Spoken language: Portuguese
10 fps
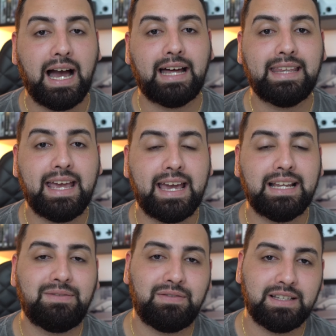a
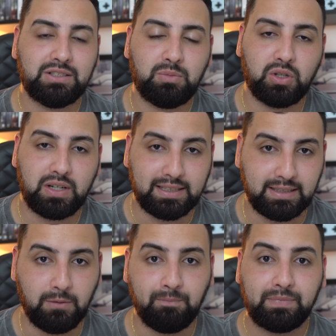DL fez a
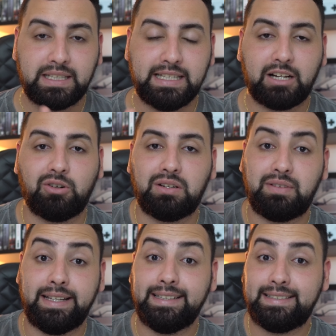homologação e agora
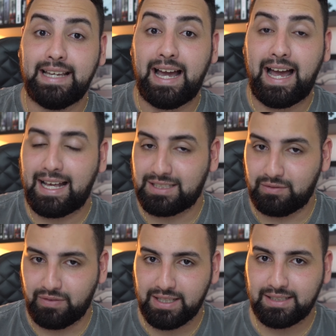vai iniciar as
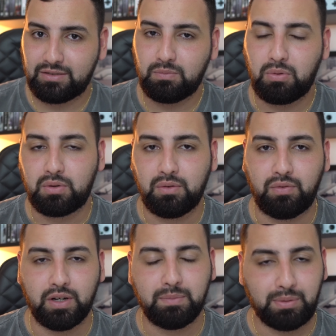vendas do
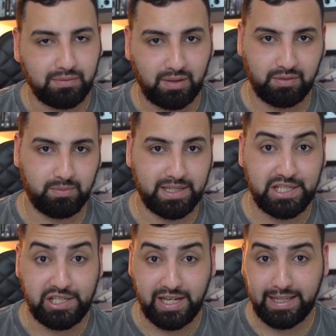Pocophone
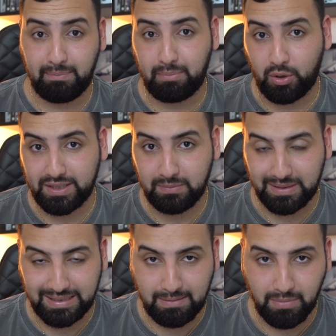provavelmente já na próxima
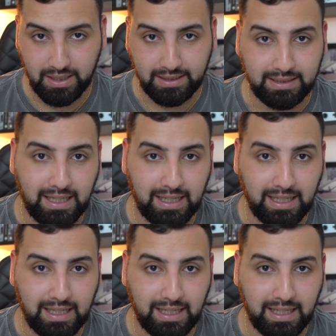semana.